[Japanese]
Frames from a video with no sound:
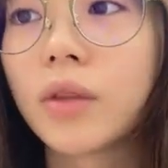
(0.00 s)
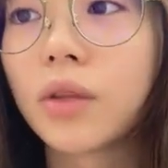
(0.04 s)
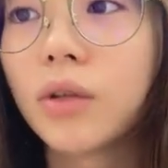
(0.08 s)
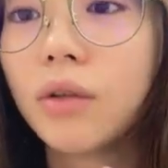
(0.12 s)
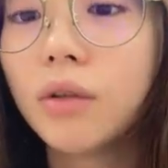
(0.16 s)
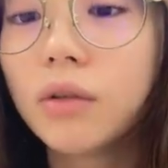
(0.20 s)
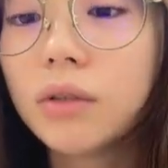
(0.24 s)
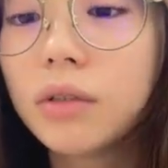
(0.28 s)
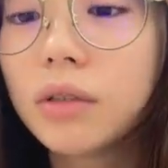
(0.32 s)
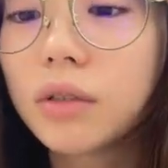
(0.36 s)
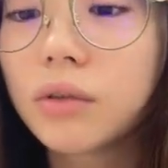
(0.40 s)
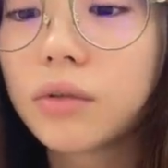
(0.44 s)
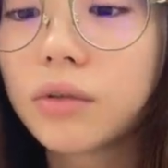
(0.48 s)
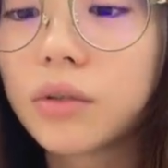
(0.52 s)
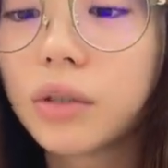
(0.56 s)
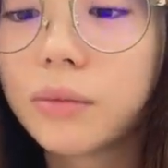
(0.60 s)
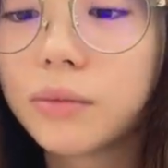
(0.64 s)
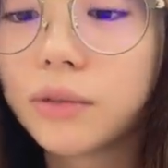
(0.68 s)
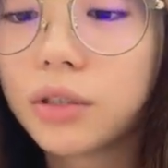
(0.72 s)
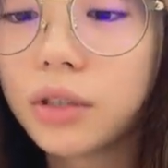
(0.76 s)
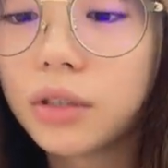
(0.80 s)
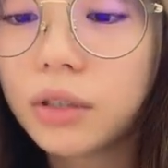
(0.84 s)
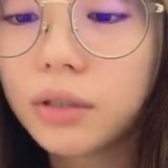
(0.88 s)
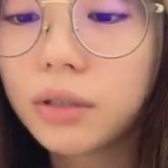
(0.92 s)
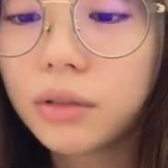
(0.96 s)
夜だと多
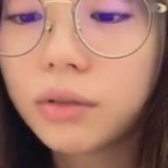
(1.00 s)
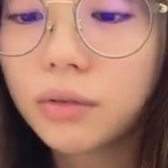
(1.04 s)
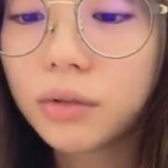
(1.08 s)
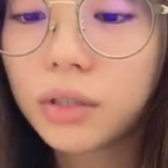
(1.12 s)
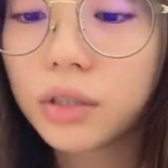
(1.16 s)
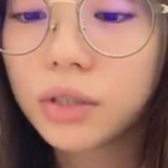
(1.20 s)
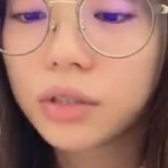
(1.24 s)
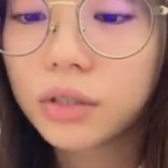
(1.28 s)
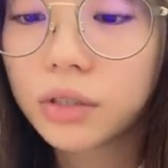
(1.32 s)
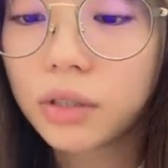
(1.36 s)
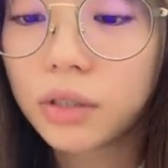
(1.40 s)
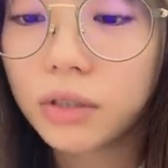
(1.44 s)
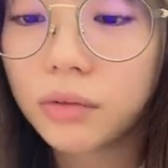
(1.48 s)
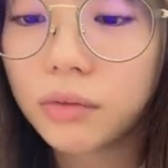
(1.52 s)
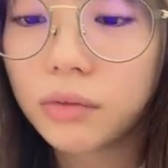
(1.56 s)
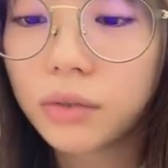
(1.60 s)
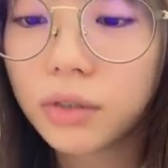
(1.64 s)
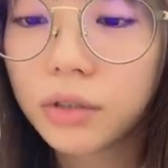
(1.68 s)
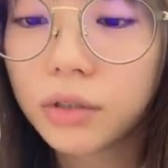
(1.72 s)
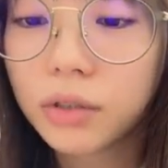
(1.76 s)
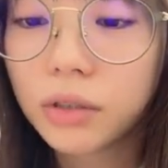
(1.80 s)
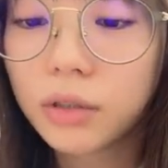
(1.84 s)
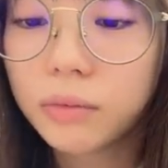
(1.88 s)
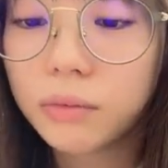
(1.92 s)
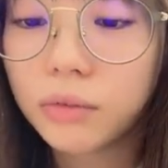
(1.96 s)
分寝てる時にさお
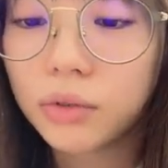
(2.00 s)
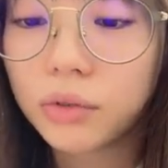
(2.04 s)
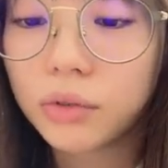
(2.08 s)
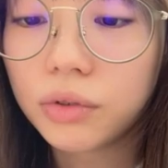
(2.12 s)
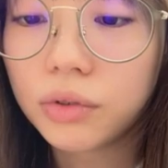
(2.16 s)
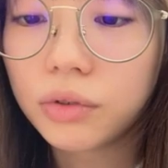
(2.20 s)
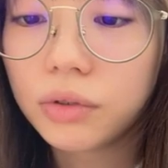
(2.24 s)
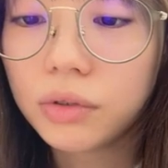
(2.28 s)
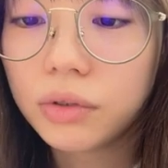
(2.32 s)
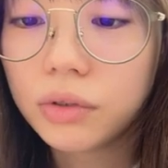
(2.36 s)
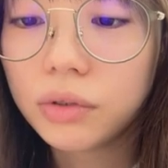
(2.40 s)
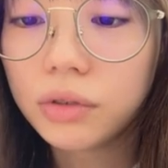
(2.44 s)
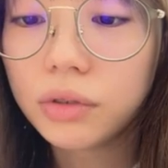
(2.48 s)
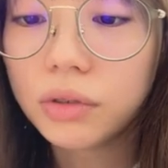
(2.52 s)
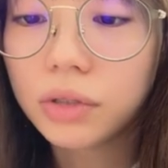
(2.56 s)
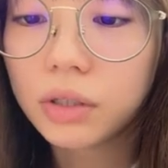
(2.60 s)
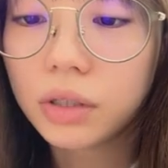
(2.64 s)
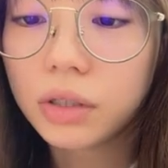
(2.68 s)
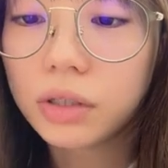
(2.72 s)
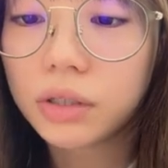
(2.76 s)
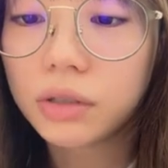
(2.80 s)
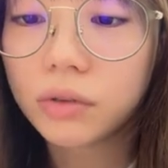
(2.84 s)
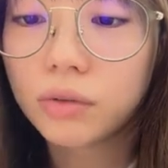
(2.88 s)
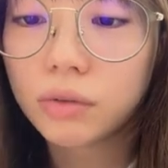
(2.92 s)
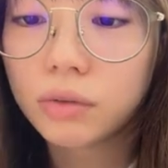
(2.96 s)
腹がもうぐるんぐるんに
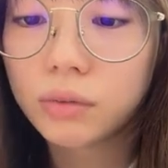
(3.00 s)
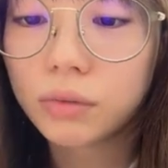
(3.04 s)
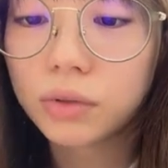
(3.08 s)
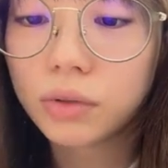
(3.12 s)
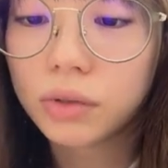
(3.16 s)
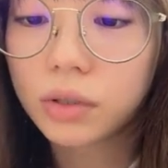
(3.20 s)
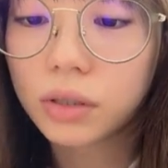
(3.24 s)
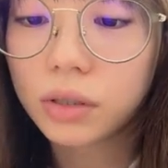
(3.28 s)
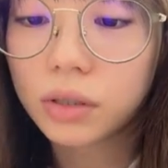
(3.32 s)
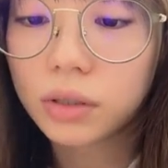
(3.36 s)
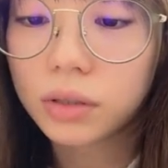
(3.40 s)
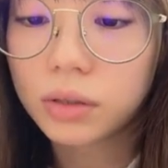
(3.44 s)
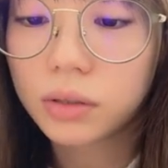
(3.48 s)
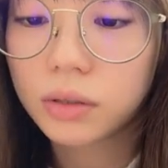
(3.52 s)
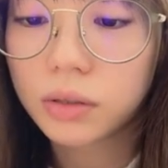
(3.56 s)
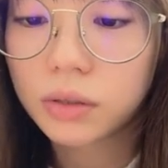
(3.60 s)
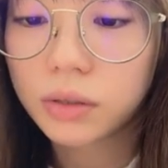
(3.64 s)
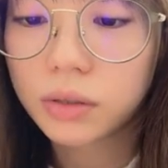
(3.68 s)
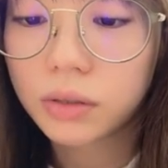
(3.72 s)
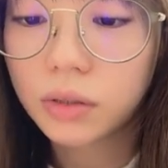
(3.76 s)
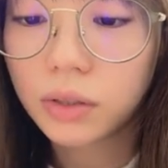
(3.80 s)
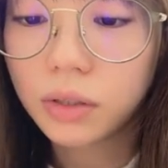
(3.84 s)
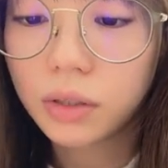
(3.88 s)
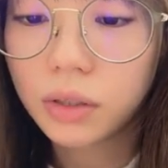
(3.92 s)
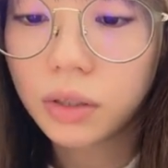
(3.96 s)
なっちゃうと思うからさ
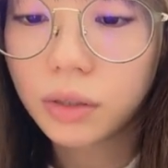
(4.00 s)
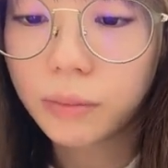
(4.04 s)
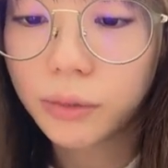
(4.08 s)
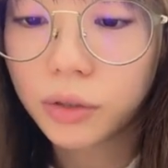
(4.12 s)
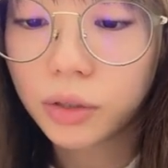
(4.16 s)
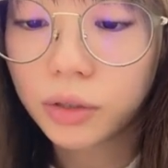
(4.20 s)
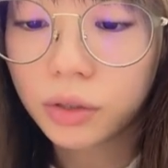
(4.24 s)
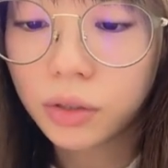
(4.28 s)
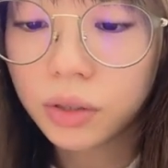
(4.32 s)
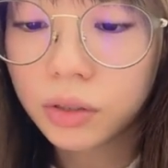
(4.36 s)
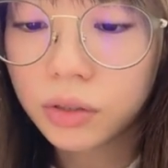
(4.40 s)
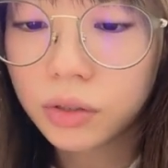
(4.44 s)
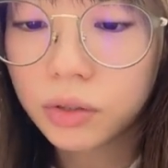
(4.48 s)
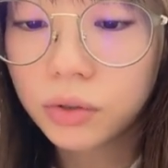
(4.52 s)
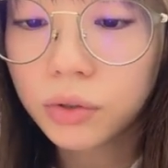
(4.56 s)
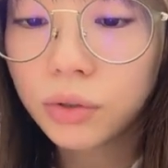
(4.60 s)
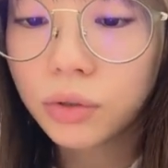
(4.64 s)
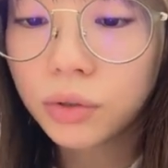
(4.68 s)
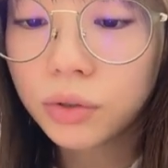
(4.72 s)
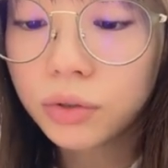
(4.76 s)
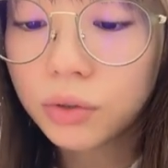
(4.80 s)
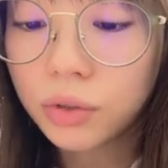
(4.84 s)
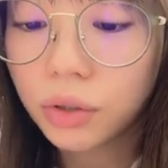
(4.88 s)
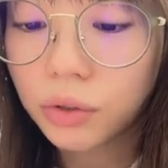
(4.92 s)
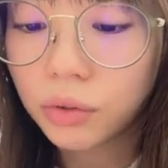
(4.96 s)
え待って
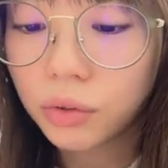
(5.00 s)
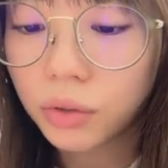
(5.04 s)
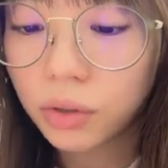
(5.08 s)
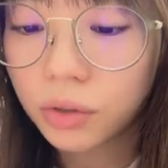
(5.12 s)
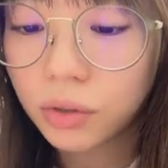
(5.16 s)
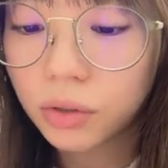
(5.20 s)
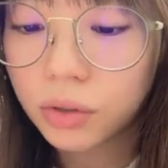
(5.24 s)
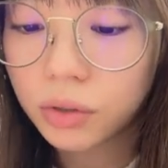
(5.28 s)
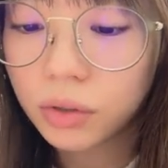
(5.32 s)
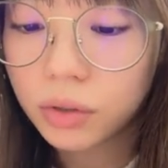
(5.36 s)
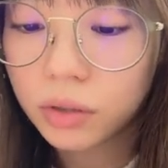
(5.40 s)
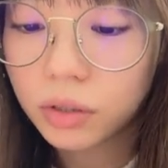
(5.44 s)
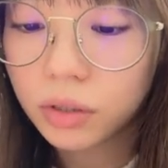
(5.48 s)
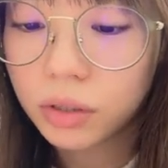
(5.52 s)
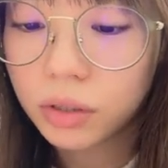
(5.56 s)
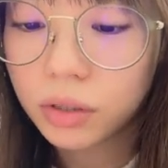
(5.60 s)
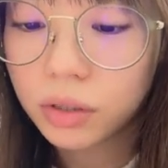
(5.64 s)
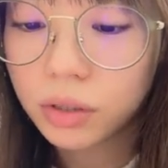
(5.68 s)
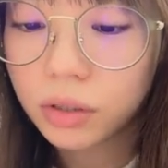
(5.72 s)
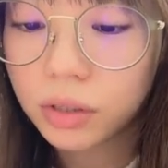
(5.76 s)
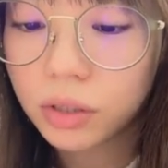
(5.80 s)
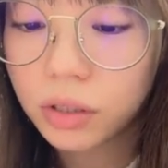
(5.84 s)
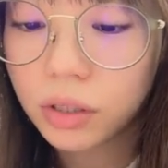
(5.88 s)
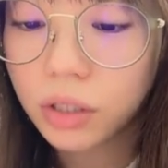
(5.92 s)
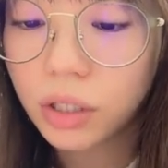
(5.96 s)
夜なのかな
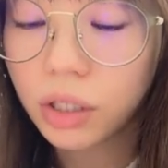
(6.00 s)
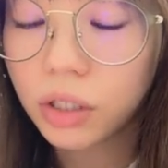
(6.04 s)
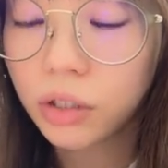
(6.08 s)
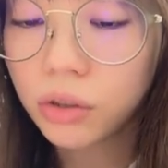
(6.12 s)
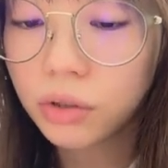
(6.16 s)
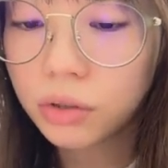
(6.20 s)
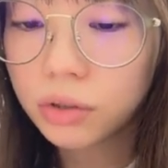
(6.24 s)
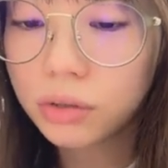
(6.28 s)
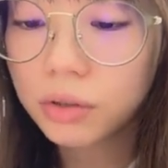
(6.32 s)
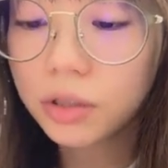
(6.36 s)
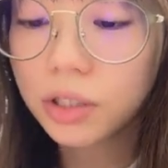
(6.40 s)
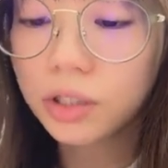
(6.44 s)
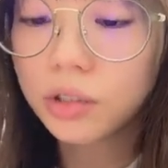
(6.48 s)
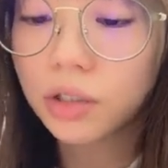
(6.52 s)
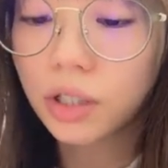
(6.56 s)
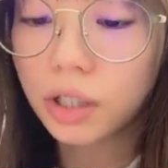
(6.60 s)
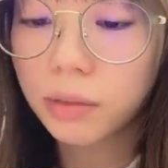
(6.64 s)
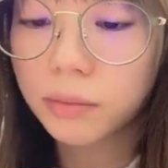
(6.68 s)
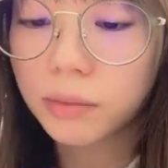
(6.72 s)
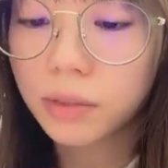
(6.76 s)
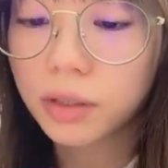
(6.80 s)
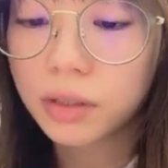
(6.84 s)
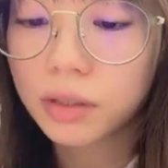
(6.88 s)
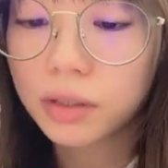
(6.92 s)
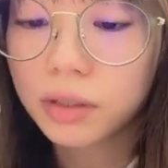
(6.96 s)
いや夜すぎるか
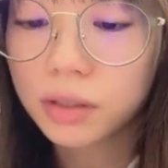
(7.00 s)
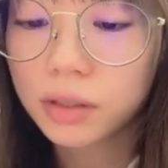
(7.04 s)
今